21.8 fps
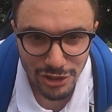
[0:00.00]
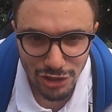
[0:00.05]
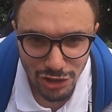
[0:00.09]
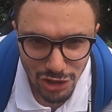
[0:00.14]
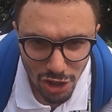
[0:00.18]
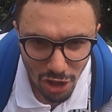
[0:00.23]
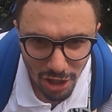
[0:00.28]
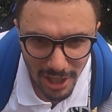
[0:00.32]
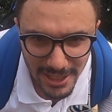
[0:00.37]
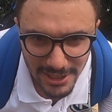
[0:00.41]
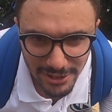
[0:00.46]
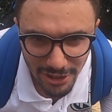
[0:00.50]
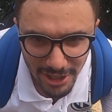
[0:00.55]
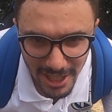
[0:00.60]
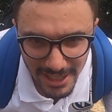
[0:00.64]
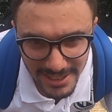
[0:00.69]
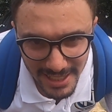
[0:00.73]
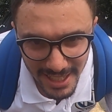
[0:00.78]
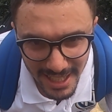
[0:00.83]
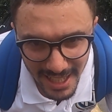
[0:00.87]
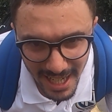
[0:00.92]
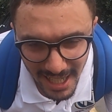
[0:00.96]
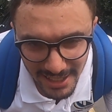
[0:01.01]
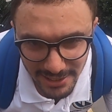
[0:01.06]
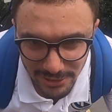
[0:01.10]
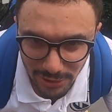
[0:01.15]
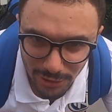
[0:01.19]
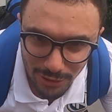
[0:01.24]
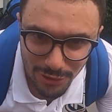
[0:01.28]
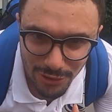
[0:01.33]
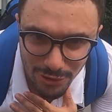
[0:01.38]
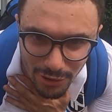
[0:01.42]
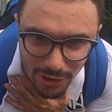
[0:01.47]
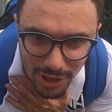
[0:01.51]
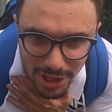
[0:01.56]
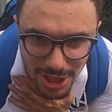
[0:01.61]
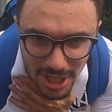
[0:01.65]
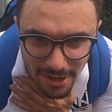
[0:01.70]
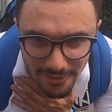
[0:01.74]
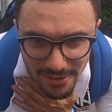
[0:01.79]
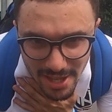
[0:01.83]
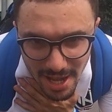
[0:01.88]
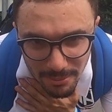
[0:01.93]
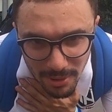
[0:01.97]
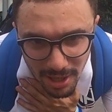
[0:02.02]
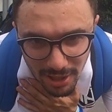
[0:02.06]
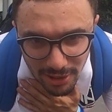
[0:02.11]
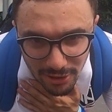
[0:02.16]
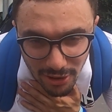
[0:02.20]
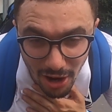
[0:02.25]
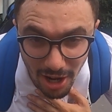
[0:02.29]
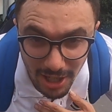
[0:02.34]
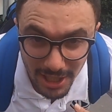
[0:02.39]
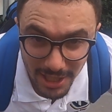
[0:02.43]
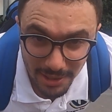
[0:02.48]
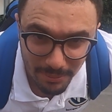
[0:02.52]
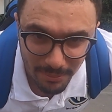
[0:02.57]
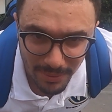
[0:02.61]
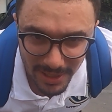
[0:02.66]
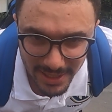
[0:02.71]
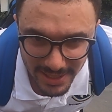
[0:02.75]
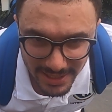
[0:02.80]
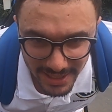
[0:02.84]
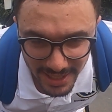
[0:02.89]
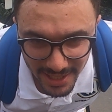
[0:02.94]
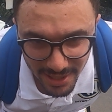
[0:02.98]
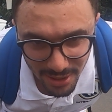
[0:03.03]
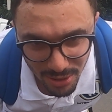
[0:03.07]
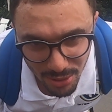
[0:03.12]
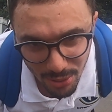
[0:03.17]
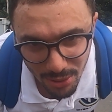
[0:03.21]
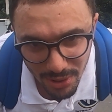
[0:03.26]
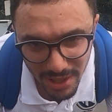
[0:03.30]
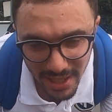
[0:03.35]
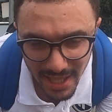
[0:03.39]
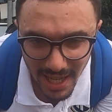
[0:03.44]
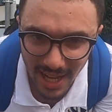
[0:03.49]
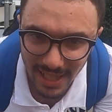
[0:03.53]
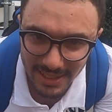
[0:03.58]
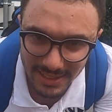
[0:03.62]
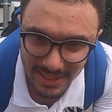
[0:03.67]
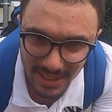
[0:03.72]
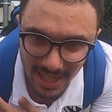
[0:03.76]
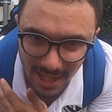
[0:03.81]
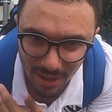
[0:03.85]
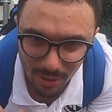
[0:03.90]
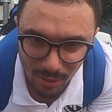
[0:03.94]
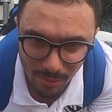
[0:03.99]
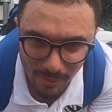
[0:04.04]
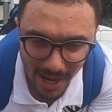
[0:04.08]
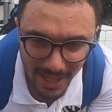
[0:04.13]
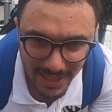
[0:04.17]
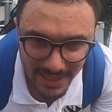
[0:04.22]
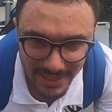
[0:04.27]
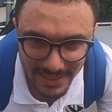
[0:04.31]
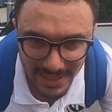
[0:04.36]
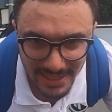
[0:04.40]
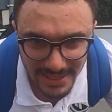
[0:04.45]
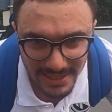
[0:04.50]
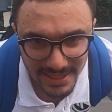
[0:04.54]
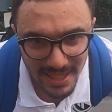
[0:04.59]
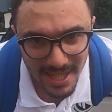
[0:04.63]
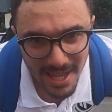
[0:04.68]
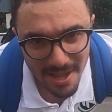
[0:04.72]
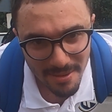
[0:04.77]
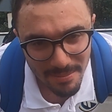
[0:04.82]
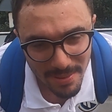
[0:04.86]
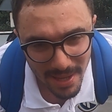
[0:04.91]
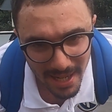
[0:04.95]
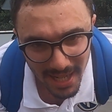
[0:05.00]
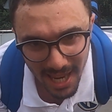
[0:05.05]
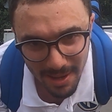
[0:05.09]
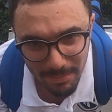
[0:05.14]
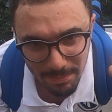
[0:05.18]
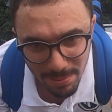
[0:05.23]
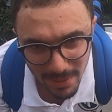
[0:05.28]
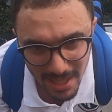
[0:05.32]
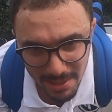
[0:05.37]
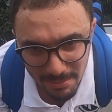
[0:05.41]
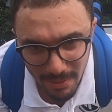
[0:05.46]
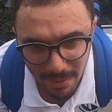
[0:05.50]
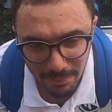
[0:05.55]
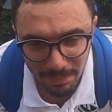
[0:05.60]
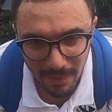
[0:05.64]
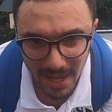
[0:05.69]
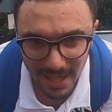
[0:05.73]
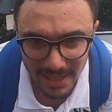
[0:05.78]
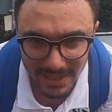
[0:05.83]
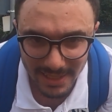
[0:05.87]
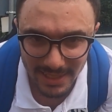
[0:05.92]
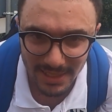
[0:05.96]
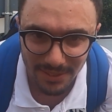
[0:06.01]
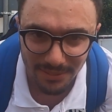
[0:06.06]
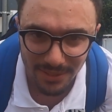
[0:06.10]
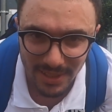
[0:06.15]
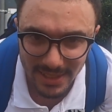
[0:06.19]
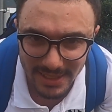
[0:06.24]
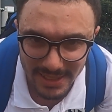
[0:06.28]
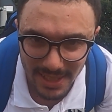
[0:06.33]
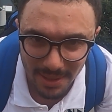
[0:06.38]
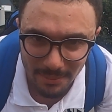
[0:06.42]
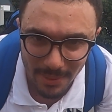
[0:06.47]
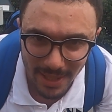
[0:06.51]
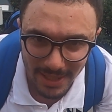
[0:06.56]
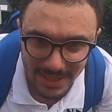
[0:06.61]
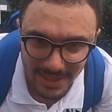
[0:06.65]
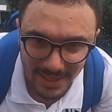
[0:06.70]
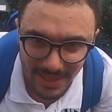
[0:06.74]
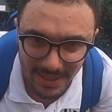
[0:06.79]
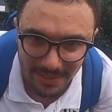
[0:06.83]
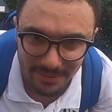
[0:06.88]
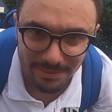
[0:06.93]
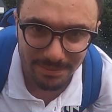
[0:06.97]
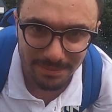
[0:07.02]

giocatore atterrato, noi ci avviamo al CONI mentre lui andrà all'Humanitas per la prima parte di visite mediche.